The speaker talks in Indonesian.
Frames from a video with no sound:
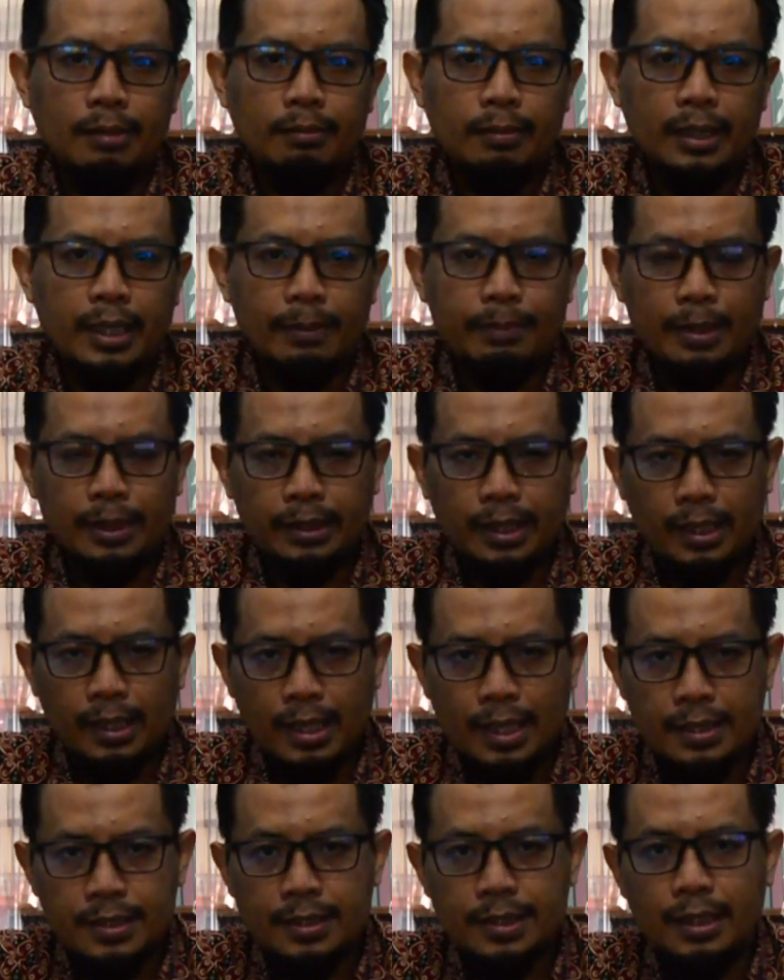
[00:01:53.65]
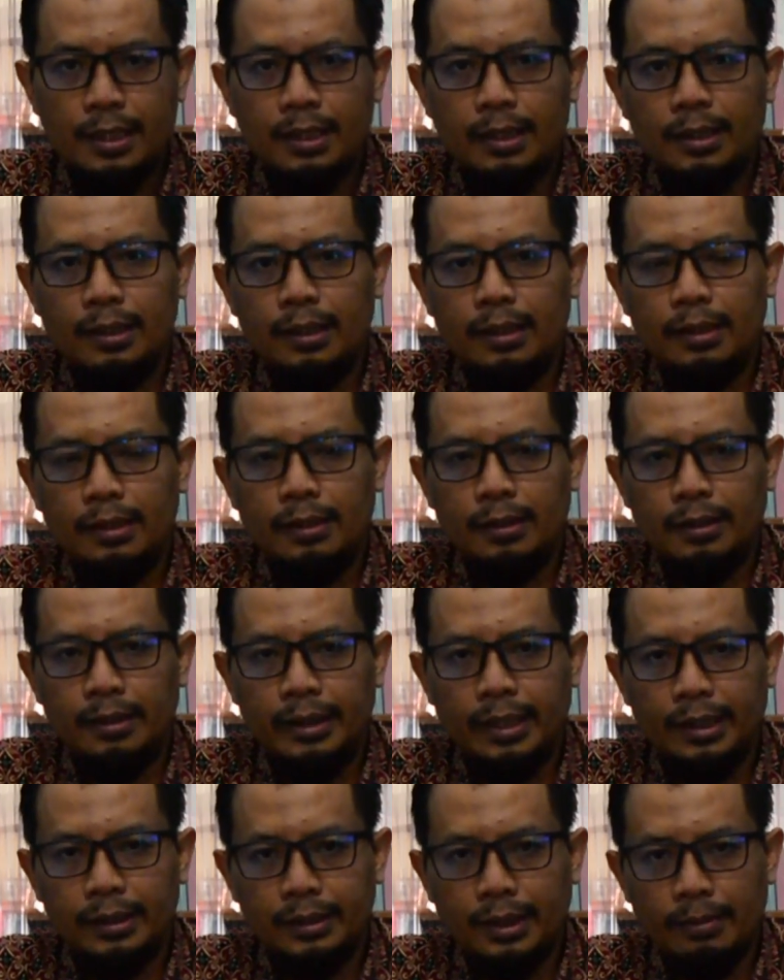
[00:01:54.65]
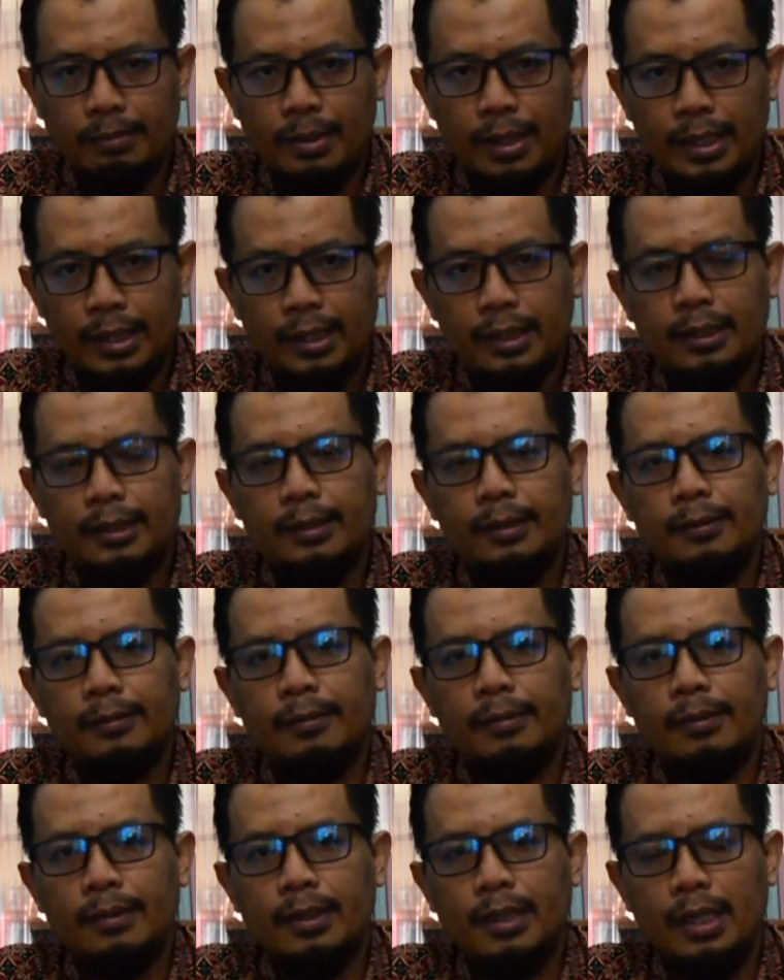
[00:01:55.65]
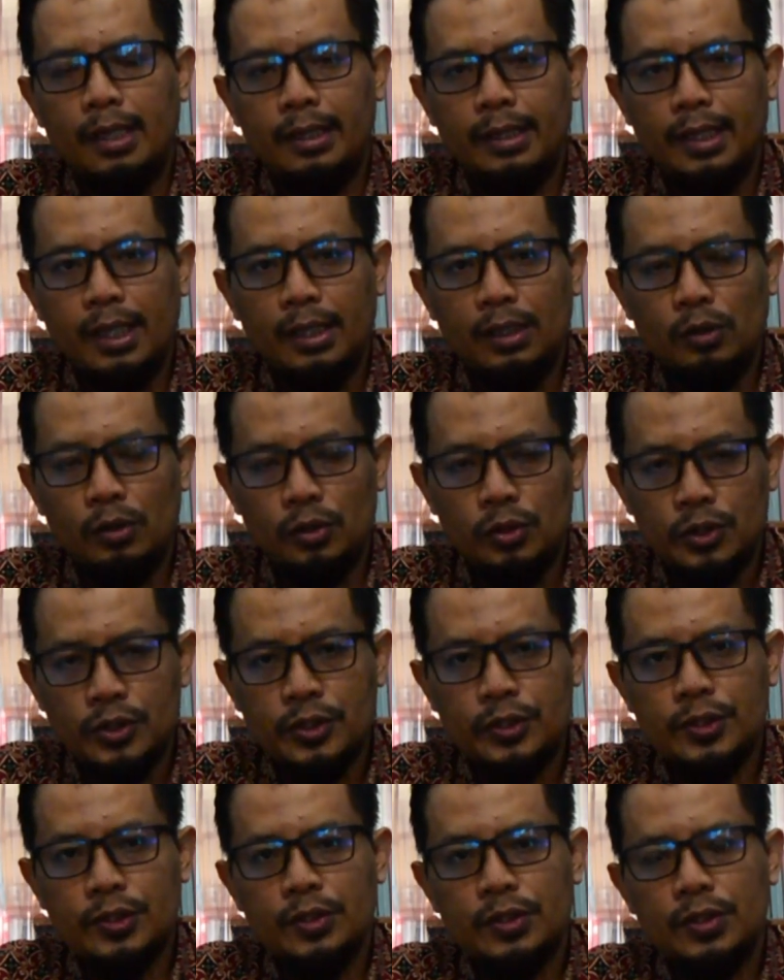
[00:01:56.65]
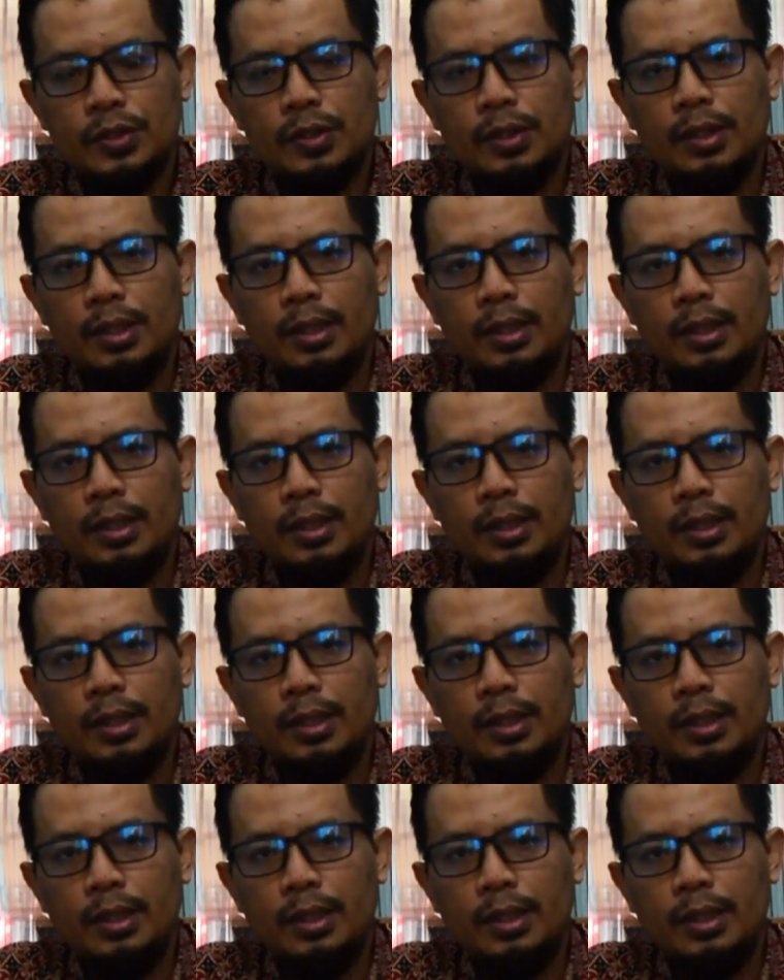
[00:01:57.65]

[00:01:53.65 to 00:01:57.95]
mendapatkan hasil yang terbaik, kalian lulus,